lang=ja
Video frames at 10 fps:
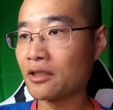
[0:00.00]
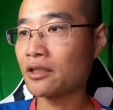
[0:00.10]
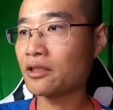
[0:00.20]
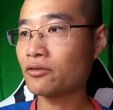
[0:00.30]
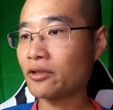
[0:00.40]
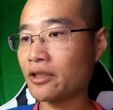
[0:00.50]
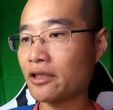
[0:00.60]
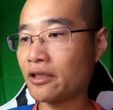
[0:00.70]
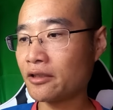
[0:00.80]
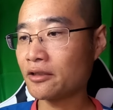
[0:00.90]
で、それ
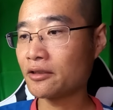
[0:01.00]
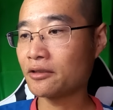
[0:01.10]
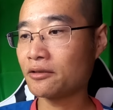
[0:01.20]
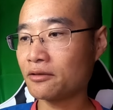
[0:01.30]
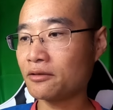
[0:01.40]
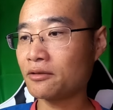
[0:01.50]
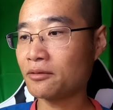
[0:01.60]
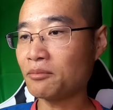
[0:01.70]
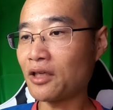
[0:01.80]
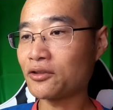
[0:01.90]
で、う
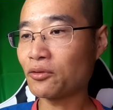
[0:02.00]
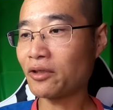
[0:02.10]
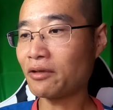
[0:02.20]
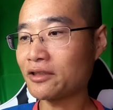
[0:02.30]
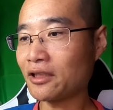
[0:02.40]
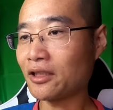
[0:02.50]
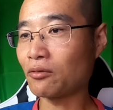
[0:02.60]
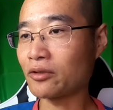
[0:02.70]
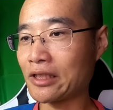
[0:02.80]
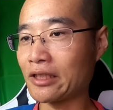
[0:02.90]
ん、まあ、それはさて
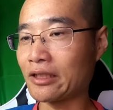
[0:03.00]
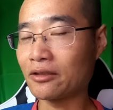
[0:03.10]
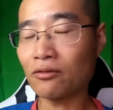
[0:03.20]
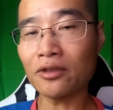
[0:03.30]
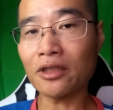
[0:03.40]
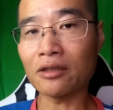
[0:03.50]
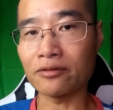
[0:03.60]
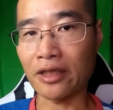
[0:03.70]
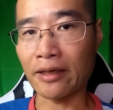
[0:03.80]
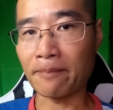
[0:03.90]
おき、とにか
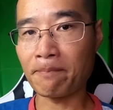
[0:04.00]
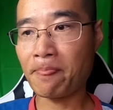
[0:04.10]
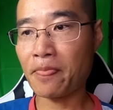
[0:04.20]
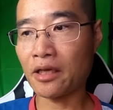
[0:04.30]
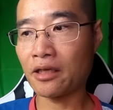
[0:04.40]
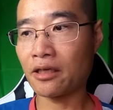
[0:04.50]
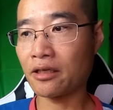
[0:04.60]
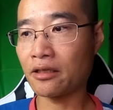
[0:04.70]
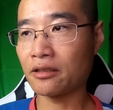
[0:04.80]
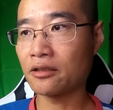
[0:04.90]
くね、
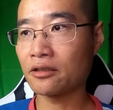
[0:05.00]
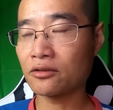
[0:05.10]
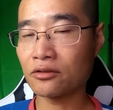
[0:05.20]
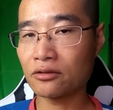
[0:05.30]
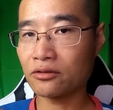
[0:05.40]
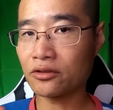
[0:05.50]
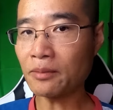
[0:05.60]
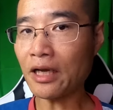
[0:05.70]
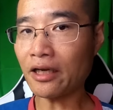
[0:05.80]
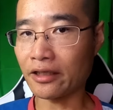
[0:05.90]
えー、
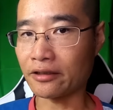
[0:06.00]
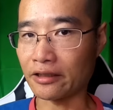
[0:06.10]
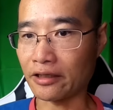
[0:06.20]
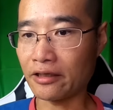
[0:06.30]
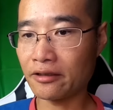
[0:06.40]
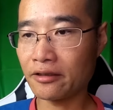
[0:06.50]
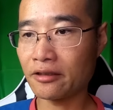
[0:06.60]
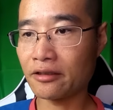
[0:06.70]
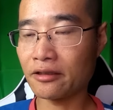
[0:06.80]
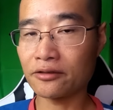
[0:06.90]
熊谷でね、
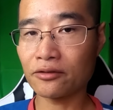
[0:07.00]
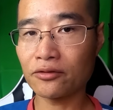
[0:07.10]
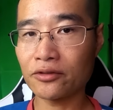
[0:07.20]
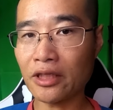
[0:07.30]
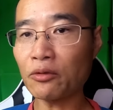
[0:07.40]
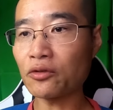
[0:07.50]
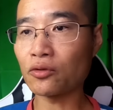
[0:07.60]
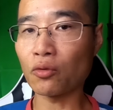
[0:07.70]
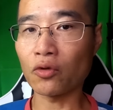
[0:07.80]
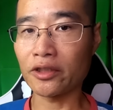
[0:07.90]
えー、そういうデモの
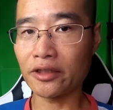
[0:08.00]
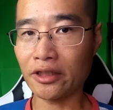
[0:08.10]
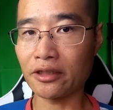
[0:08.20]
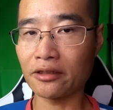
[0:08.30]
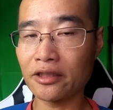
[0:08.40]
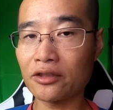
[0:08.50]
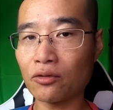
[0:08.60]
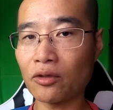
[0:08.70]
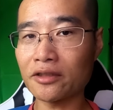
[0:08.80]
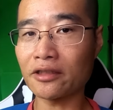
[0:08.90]
動員に日
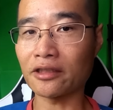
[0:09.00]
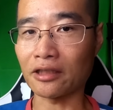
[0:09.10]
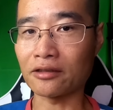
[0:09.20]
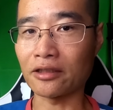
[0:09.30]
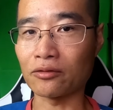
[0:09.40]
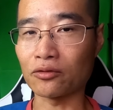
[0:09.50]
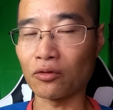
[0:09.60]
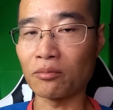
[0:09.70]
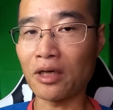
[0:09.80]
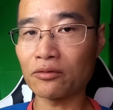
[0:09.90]
東が出てたっていうこ
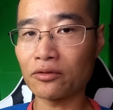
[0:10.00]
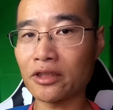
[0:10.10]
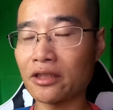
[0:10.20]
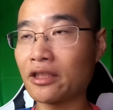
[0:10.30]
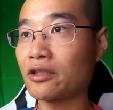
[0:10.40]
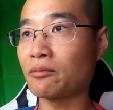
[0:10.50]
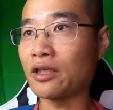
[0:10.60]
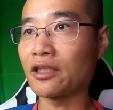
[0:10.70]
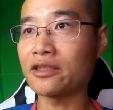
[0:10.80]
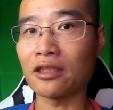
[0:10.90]
と、まあ、このチャンネルでも
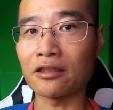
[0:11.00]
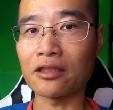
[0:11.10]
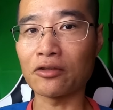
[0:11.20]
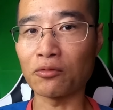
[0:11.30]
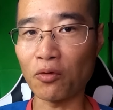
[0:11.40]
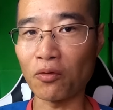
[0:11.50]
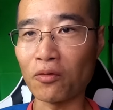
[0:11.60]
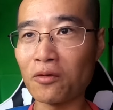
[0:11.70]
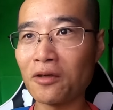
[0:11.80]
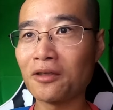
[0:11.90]
話したんだけども、
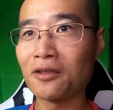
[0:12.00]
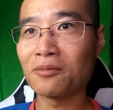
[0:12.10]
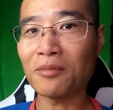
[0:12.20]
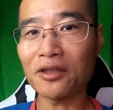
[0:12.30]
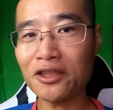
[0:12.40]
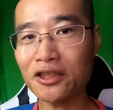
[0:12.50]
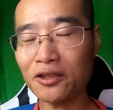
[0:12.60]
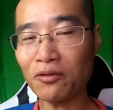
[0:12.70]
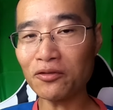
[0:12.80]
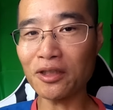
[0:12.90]
まあ、西
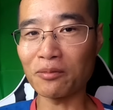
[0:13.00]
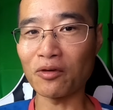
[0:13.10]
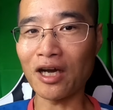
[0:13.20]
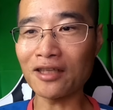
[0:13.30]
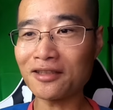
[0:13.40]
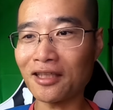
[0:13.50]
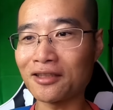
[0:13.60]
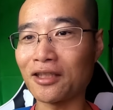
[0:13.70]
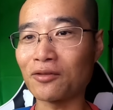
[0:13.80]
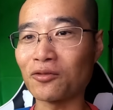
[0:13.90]
日本でもあったっ
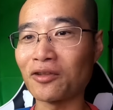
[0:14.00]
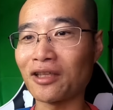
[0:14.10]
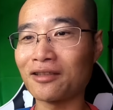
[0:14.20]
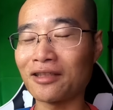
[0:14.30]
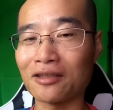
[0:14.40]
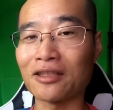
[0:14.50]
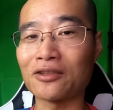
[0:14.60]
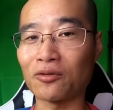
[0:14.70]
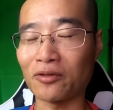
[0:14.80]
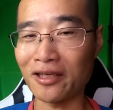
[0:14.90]
ていうことなんで
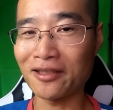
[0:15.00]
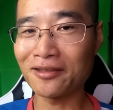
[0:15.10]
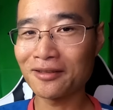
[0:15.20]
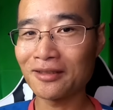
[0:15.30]
すよね。